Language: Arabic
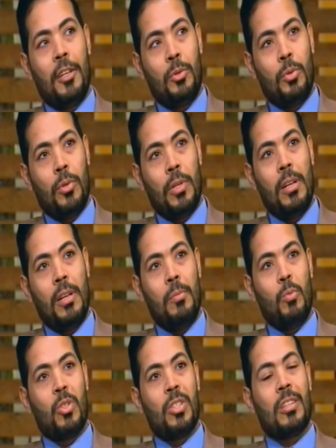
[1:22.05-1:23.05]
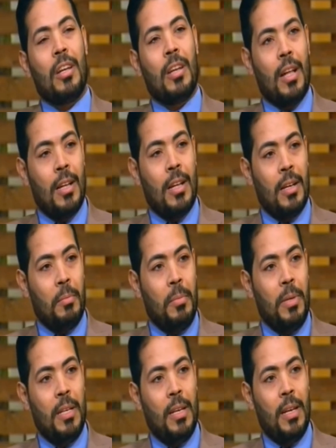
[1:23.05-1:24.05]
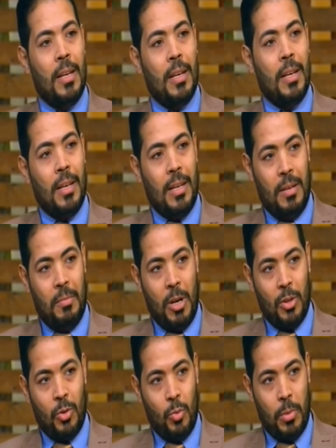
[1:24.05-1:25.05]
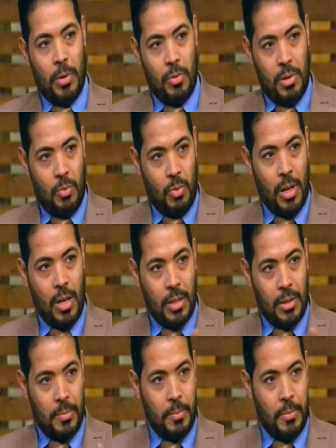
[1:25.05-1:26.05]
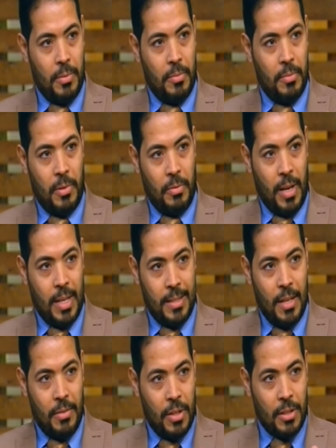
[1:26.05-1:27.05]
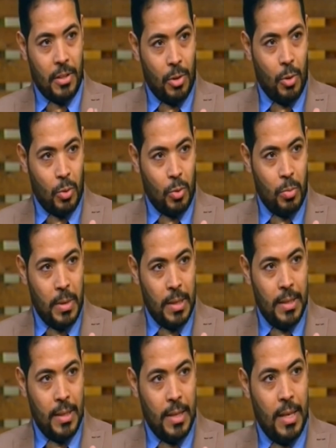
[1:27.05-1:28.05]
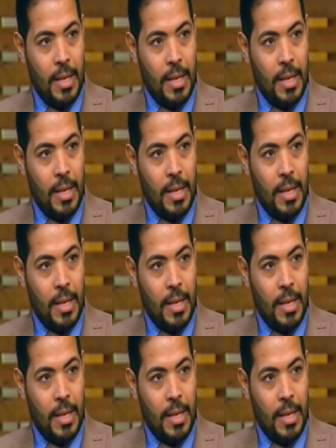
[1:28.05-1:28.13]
الهدوء المصطنعة بين المخطوبة والخاطب في, اثناء فتره الخطوبه تتفاجئ انها